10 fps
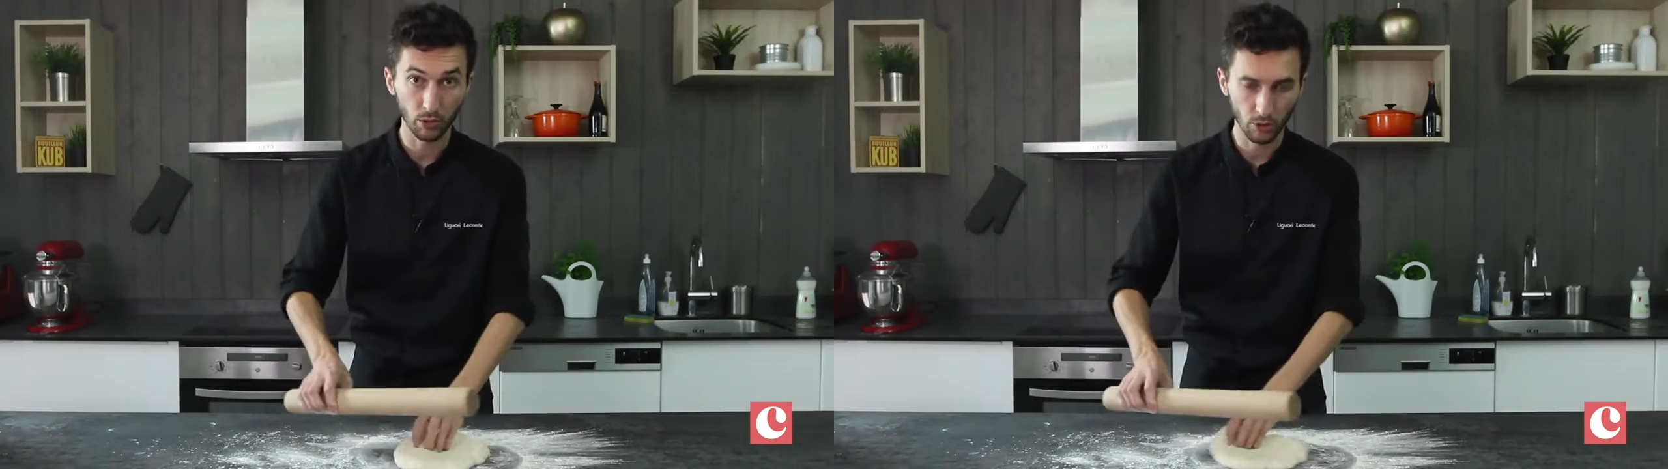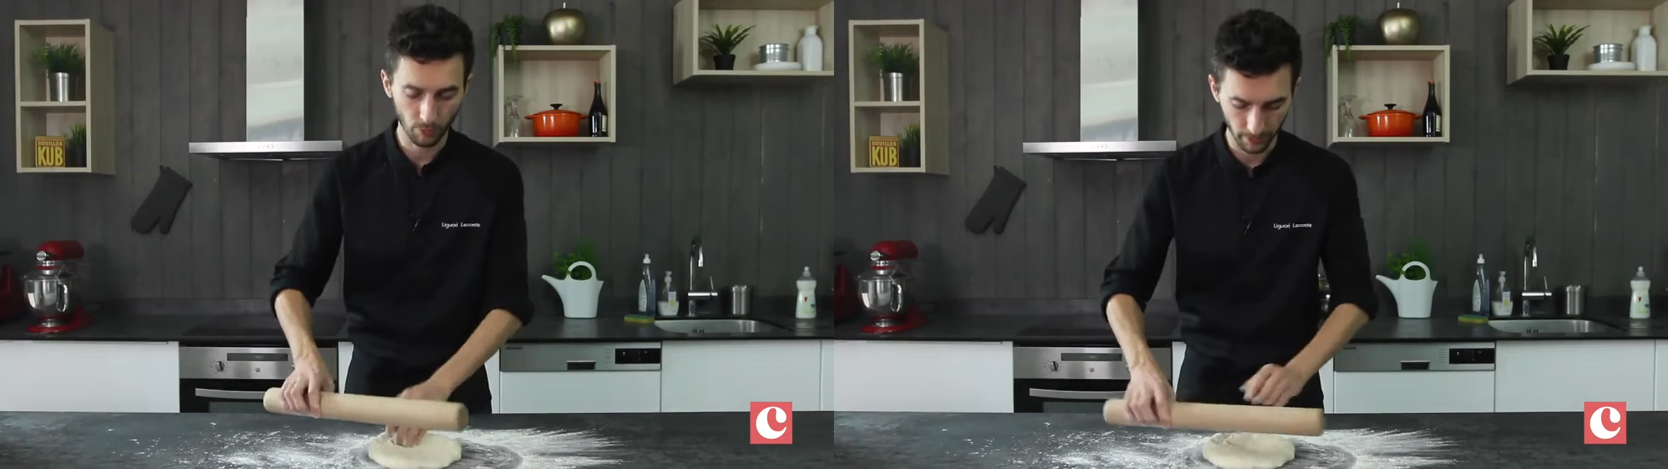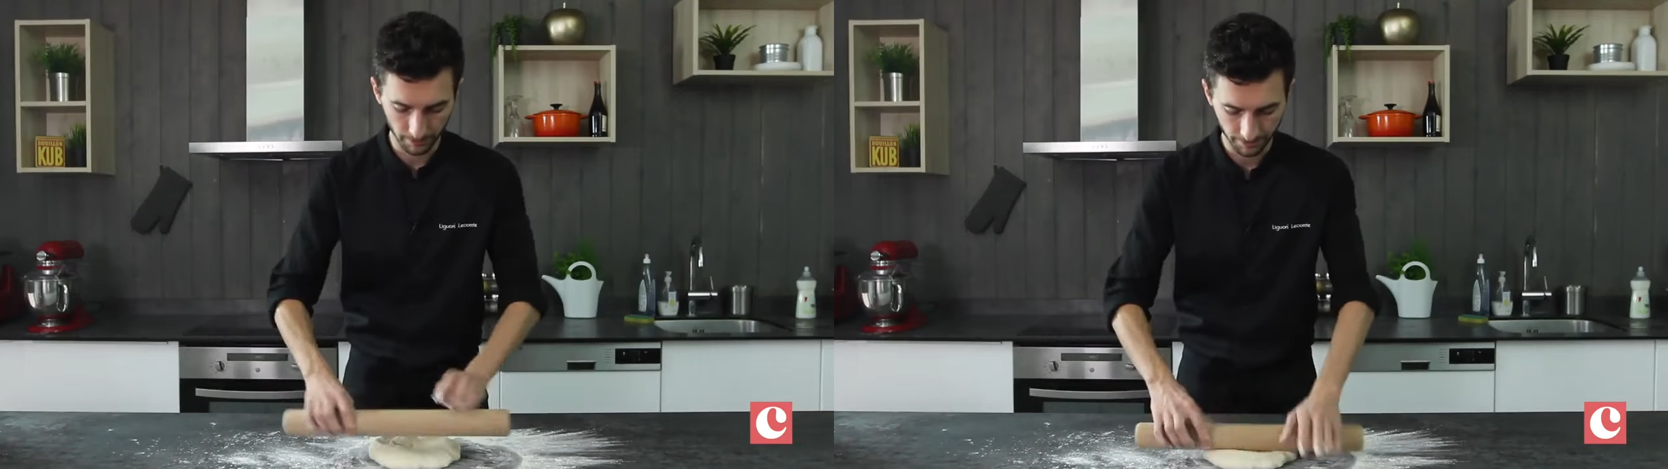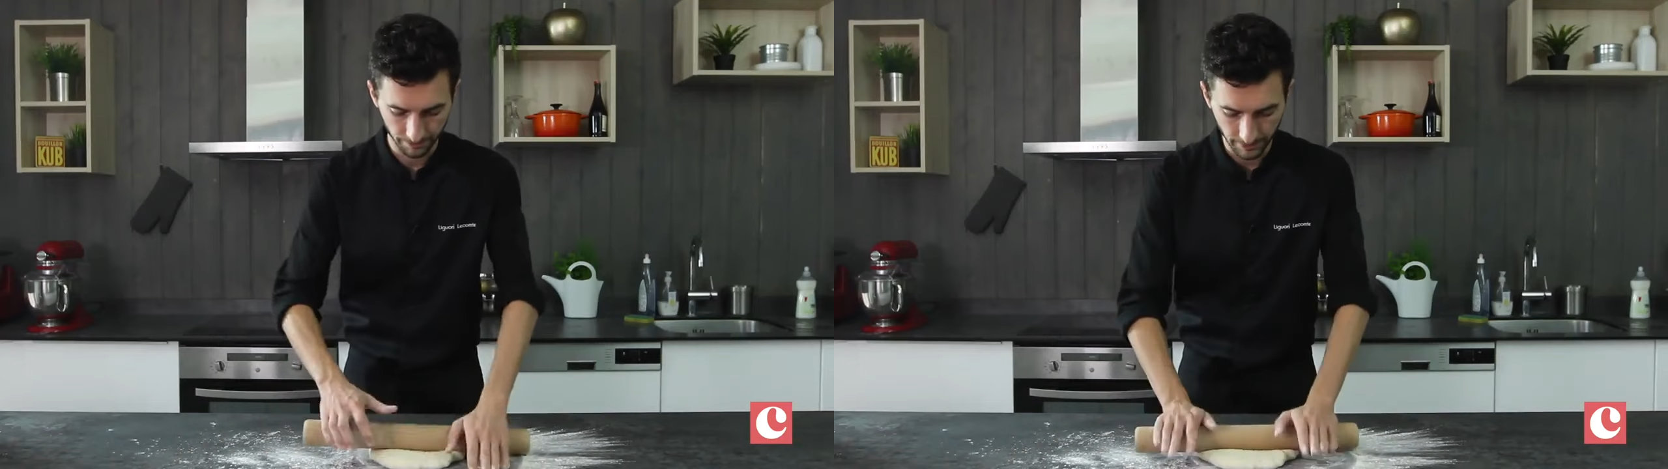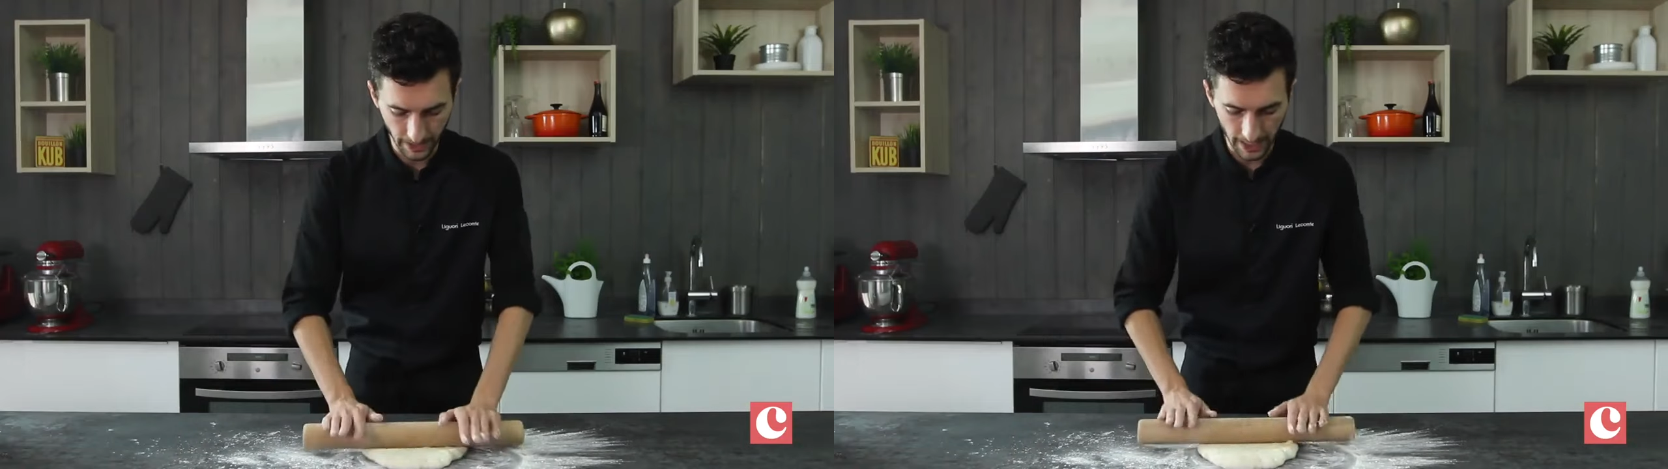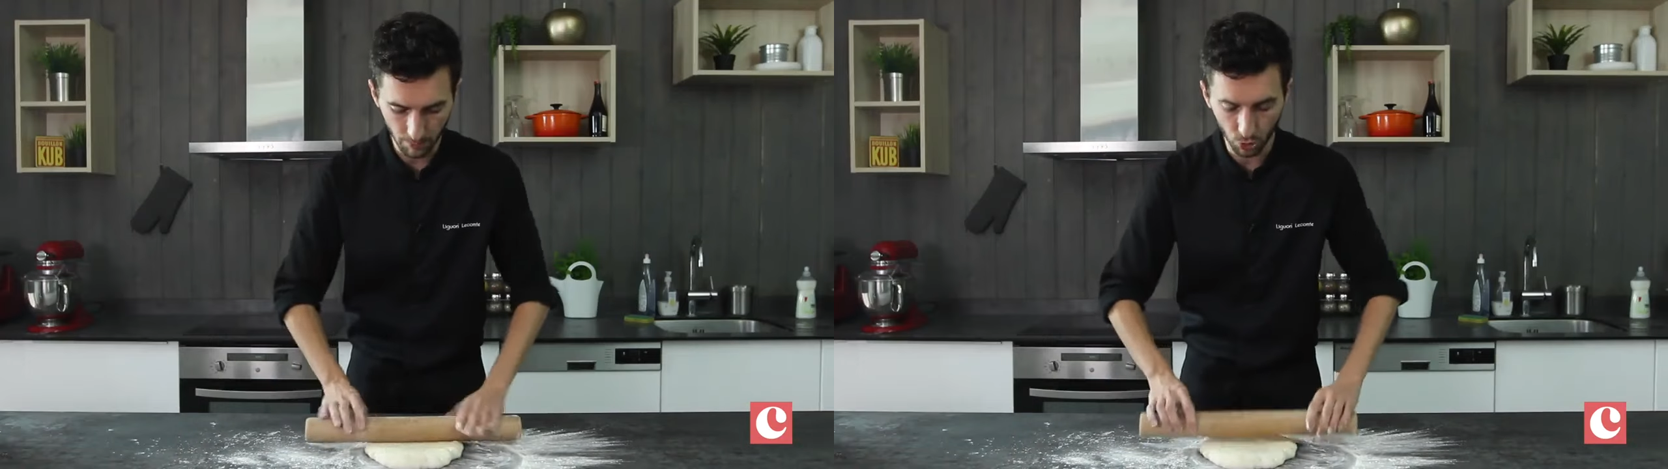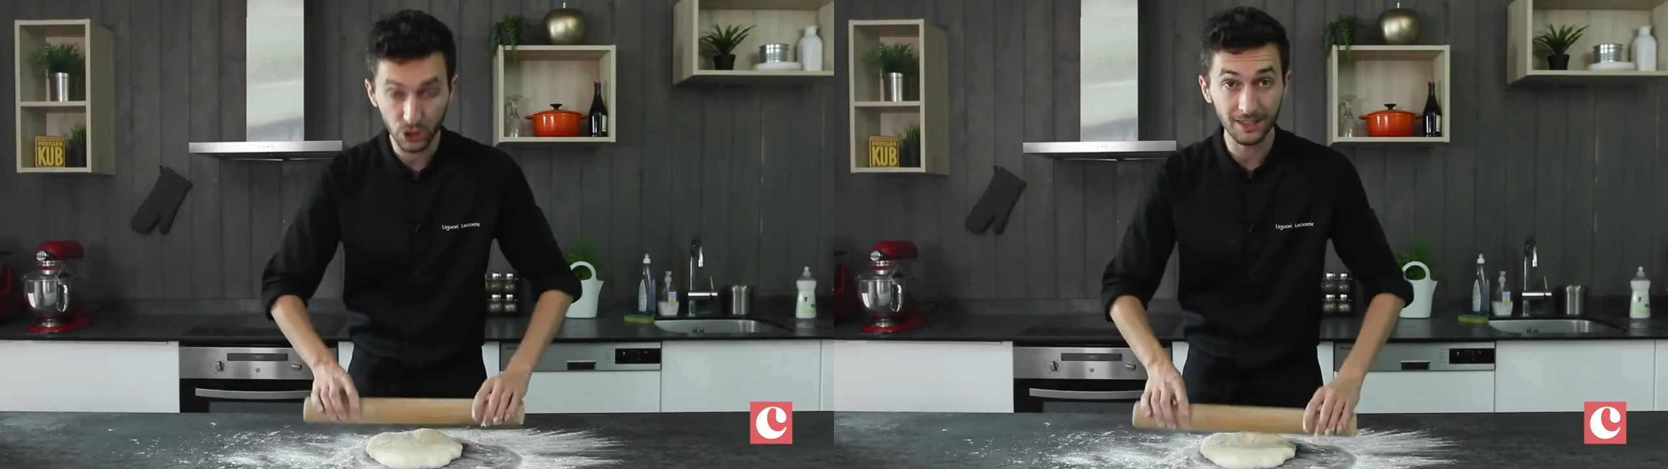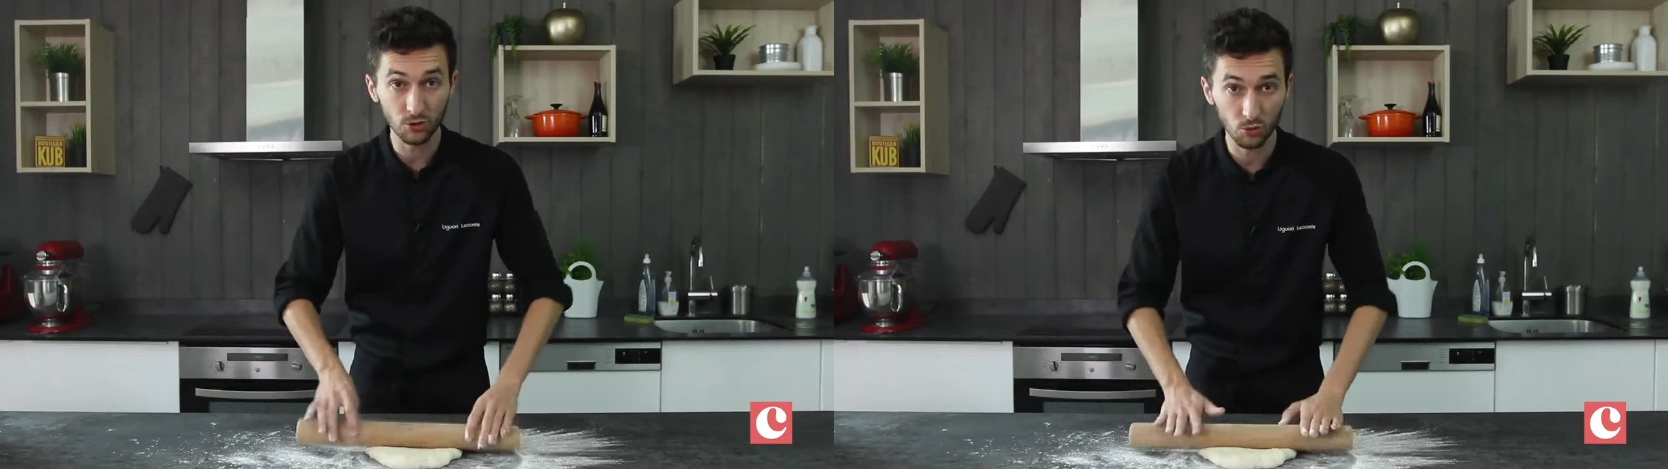pour les copains. À la
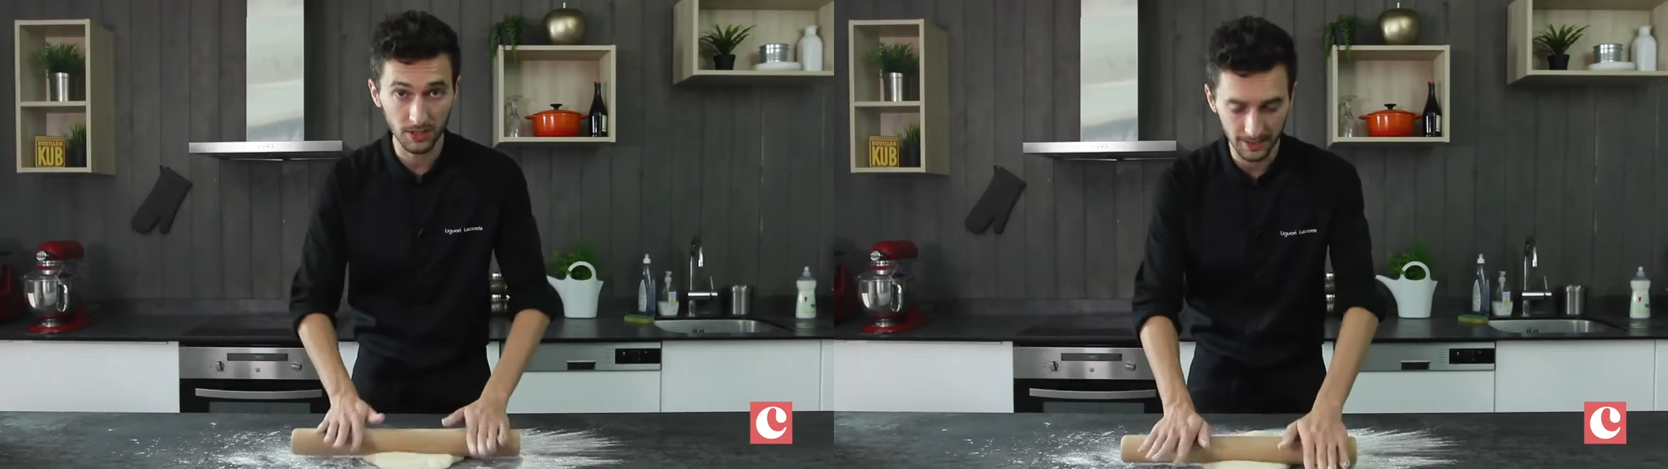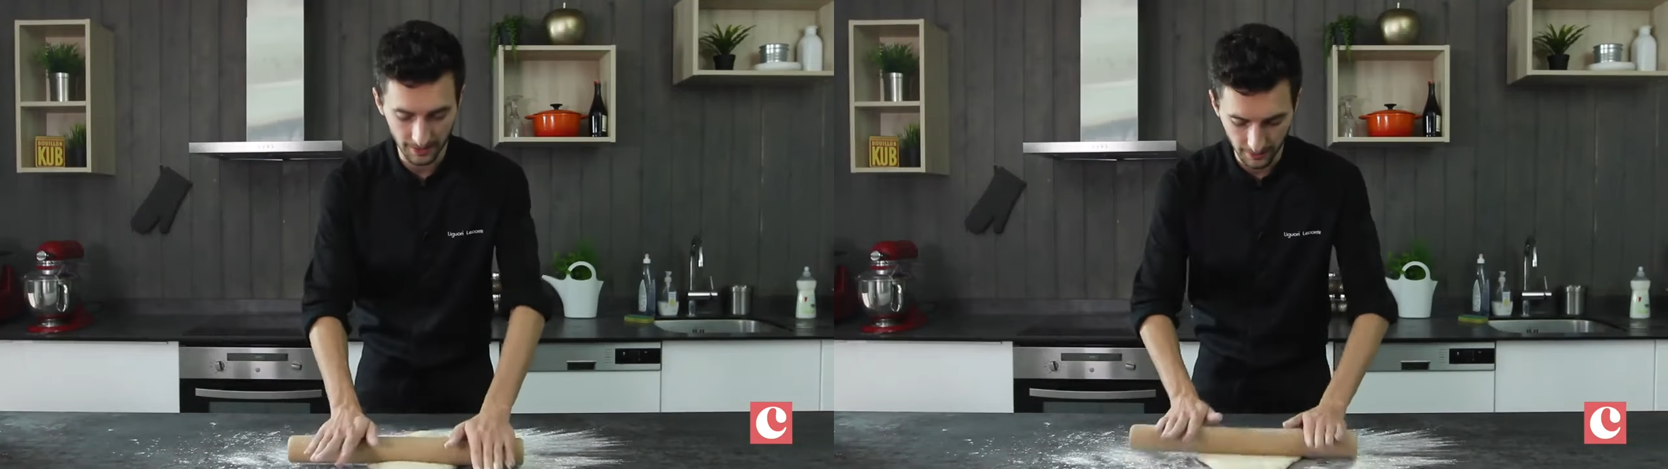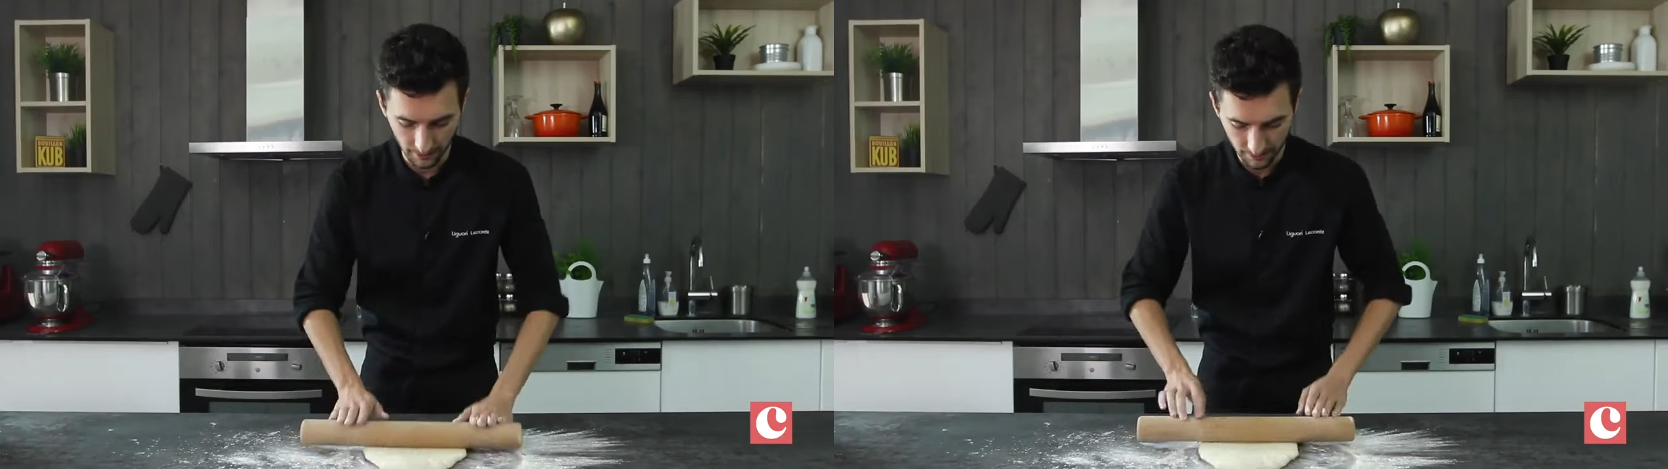prochaine sur Cuisine à Z.